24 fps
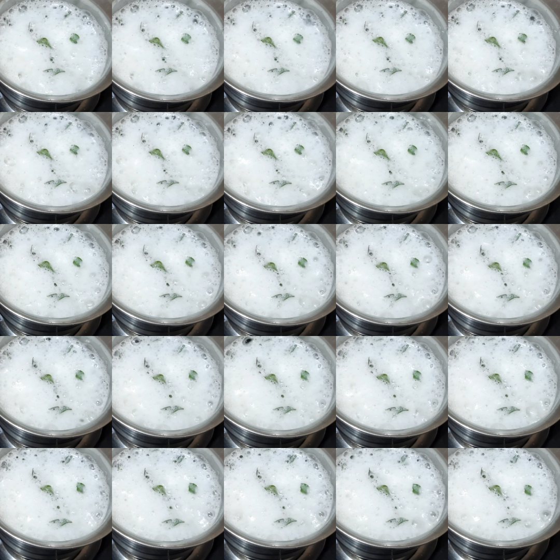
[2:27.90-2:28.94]
కదా
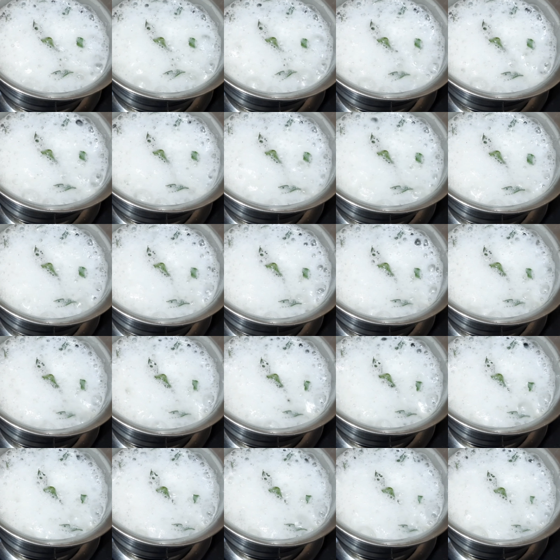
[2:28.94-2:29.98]
మనం వేసిన
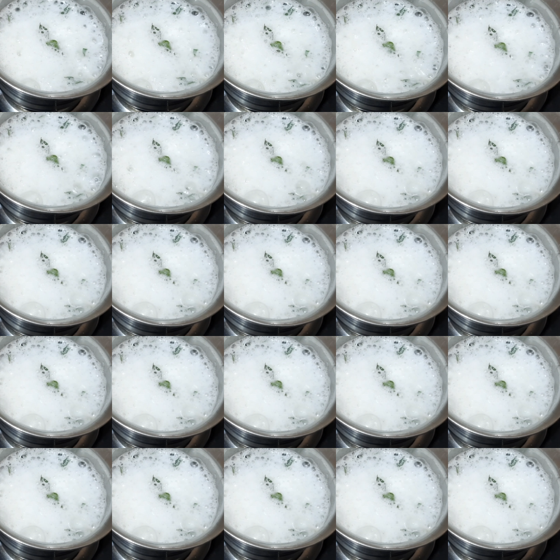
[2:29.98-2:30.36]
ఇంగ్రీడియంట్స్ అన్నీ